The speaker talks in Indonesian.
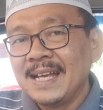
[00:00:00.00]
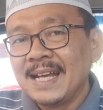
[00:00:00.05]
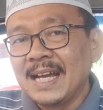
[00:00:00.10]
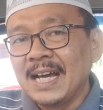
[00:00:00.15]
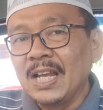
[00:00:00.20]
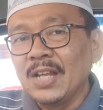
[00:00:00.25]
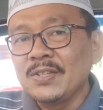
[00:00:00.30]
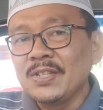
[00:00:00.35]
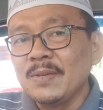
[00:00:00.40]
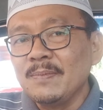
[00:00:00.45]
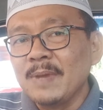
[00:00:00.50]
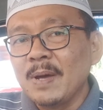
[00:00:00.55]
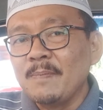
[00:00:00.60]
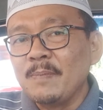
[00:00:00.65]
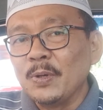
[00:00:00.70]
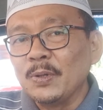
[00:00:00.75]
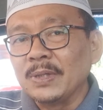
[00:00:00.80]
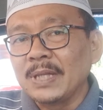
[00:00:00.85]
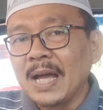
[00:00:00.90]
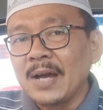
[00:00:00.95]
Kalau 90
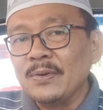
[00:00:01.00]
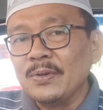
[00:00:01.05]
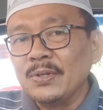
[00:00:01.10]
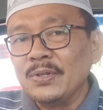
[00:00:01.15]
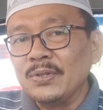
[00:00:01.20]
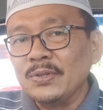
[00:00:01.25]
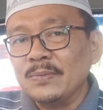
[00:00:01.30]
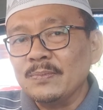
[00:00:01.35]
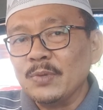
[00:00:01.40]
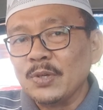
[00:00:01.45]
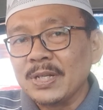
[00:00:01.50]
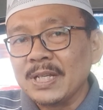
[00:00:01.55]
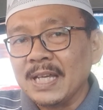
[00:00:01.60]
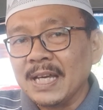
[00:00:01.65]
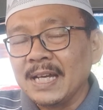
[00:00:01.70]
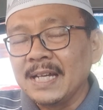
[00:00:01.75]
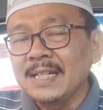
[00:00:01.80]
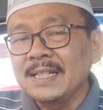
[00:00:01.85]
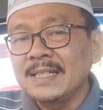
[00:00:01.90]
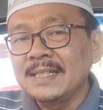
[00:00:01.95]
tahun
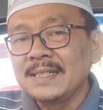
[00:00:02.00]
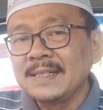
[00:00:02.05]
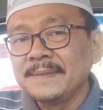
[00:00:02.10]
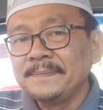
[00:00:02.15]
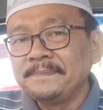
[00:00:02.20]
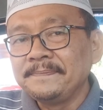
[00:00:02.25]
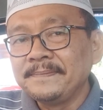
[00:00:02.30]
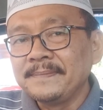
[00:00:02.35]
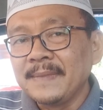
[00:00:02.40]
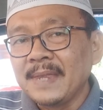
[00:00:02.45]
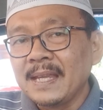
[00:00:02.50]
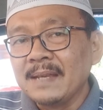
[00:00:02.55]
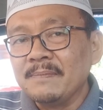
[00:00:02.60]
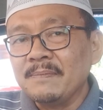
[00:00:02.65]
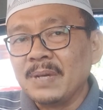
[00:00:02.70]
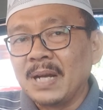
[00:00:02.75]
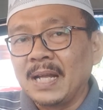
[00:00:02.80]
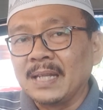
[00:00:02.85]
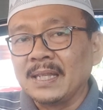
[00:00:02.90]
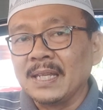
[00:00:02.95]
umurnya,
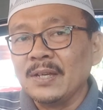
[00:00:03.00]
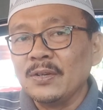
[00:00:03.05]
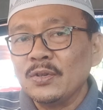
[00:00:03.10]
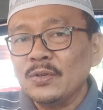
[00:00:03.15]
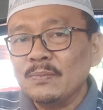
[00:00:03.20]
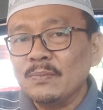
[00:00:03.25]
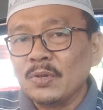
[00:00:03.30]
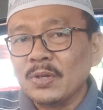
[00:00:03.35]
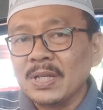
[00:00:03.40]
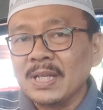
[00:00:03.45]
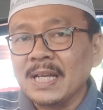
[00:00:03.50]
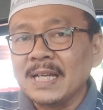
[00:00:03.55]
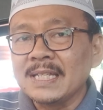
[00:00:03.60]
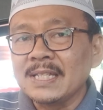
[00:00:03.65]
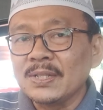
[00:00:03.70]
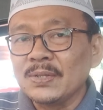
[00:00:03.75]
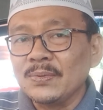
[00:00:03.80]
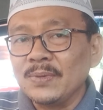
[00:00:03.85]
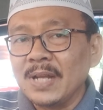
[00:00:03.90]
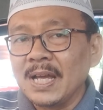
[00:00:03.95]
berarti umurnya
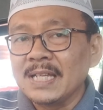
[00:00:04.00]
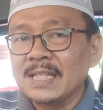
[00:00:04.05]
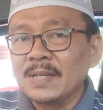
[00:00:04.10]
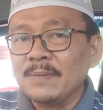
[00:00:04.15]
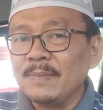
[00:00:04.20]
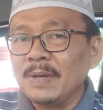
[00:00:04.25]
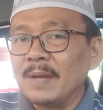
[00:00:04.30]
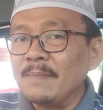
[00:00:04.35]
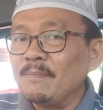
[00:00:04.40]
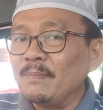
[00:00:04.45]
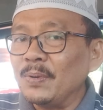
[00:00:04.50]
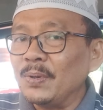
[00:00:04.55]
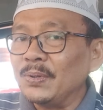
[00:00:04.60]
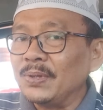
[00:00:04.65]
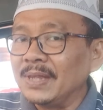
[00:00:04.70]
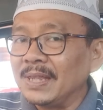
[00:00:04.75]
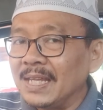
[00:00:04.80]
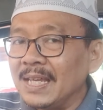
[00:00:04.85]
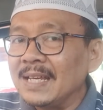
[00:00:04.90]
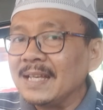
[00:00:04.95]
sudah
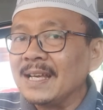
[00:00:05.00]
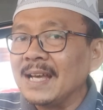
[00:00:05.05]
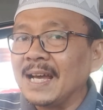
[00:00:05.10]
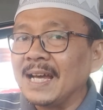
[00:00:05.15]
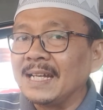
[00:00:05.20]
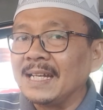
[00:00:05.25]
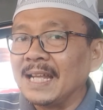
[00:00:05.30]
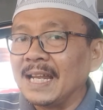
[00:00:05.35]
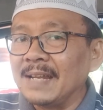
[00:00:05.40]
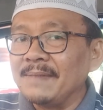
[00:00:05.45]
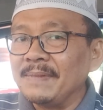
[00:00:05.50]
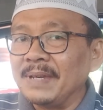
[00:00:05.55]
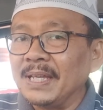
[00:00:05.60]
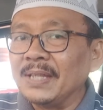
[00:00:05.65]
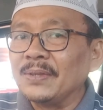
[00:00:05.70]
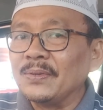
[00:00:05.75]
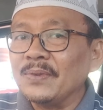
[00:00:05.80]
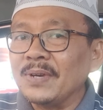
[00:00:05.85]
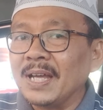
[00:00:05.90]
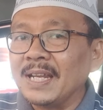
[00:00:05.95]
93 dalam
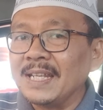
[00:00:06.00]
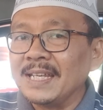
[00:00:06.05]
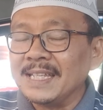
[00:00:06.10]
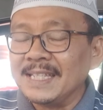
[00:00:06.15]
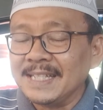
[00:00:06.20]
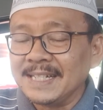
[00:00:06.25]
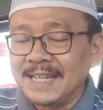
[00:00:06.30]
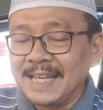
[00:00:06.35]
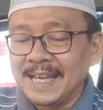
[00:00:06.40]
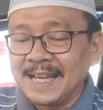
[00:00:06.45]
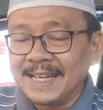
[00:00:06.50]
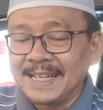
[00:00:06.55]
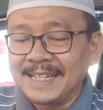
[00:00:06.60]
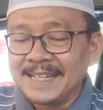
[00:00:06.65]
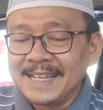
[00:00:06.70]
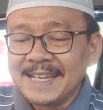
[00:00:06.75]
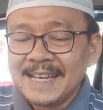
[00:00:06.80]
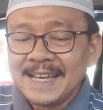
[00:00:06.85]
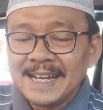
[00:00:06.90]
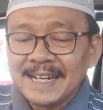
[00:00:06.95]
hitungan Hijriah.
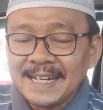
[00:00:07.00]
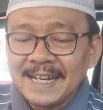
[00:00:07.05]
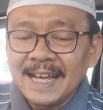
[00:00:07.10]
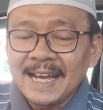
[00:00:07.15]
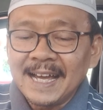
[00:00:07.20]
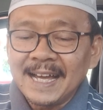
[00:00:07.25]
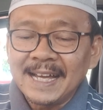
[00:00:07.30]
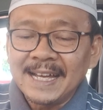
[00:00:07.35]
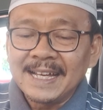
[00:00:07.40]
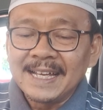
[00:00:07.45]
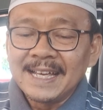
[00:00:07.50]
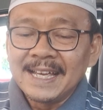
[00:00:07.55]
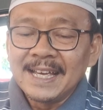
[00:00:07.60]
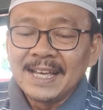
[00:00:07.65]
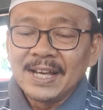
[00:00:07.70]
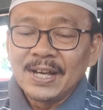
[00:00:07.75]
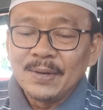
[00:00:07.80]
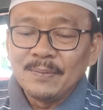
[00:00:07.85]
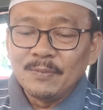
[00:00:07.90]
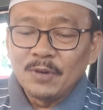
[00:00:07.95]
Nah,
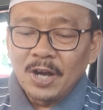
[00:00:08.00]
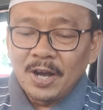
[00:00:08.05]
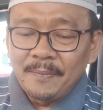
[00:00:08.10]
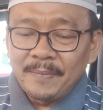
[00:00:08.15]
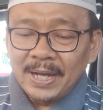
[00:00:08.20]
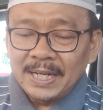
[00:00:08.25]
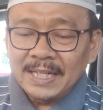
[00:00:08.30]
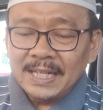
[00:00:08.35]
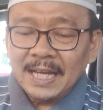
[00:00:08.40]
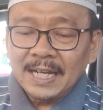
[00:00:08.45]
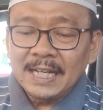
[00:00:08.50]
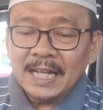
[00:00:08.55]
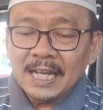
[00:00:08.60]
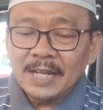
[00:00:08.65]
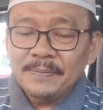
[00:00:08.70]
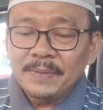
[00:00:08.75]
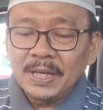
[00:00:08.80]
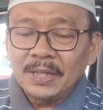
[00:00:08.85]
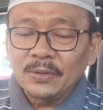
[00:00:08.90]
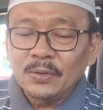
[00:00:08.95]
Muhammadiyah
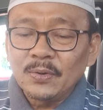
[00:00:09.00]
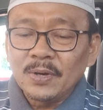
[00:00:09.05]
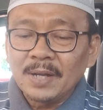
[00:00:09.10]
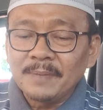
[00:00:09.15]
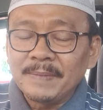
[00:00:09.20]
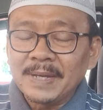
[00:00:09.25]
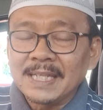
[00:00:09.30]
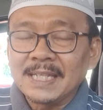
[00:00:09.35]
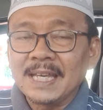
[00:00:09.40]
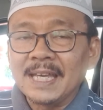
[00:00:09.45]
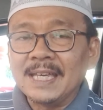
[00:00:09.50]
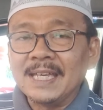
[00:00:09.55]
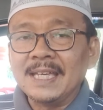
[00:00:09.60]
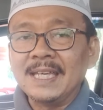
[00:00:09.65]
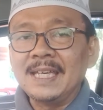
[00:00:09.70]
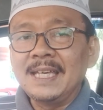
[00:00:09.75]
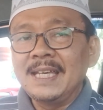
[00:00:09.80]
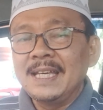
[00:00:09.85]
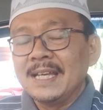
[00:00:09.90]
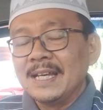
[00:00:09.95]
dalam hitungan
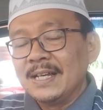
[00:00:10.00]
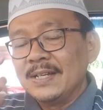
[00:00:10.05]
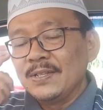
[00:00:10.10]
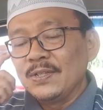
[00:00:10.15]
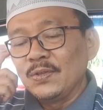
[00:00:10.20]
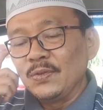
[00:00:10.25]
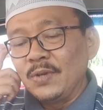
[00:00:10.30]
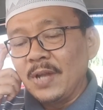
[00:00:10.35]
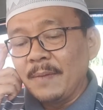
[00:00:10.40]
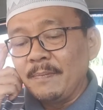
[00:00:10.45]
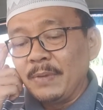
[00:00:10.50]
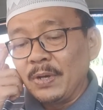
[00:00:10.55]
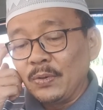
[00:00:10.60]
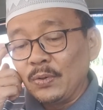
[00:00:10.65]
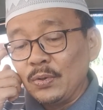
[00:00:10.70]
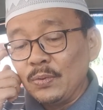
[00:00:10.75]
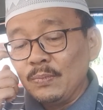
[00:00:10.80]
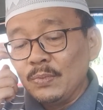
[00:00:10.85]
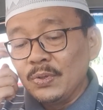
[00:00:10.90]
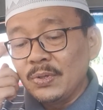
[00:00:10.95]
Masehi sudah
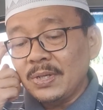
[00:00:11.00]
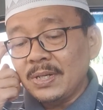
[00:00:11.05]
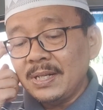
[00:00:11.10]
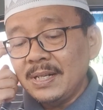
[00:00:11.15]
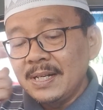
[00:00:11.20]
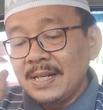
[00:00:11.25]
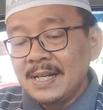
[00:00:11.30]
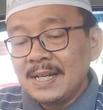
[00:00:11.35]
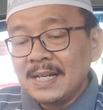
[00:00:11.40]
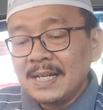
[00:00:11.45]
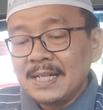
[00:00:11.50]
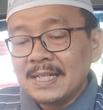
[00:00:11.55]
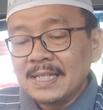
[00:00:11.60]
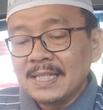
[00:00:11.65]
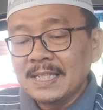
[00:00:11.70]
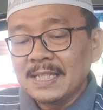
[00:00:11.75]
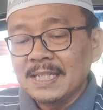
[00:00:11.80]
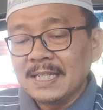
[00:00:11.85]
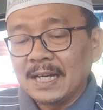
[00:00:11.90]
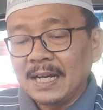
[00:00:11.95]
berumur
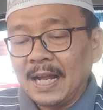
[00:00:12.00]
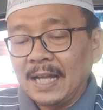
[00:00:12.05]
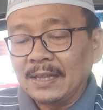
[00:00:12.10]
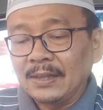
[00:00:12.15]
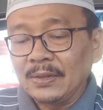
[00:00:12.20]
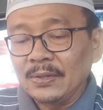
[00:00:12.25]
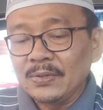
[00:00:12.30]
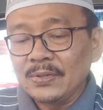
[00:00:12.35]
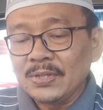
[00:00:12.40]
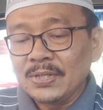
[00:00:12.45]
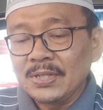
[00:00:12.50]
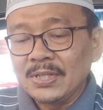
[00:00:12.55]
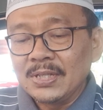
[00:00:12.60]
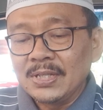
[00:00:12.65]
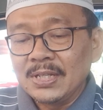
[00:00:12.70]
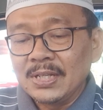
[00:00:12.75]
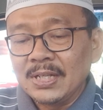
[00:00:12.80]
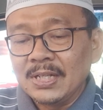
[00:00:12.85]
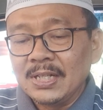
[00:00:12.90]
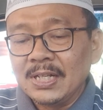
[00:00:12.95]

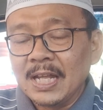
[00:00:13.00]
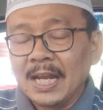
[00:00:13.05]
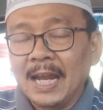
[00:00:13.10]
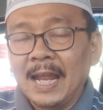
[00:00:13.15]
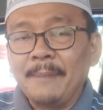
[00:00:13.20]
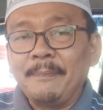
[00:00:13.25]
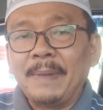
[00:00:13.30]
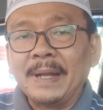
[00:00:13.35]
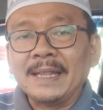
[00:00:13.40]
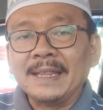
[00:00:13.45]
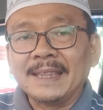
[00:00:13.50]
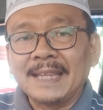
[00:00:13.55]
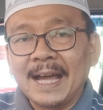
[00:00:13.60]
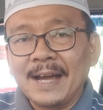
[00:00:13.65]
108